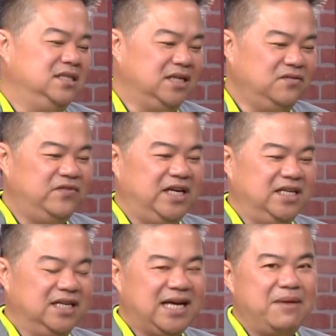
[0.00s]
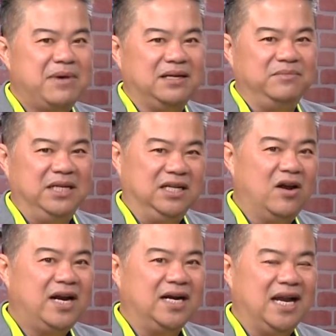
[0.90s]
chính vì những cái mà mình
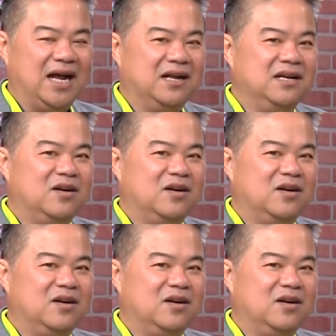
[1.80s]
nói rằng là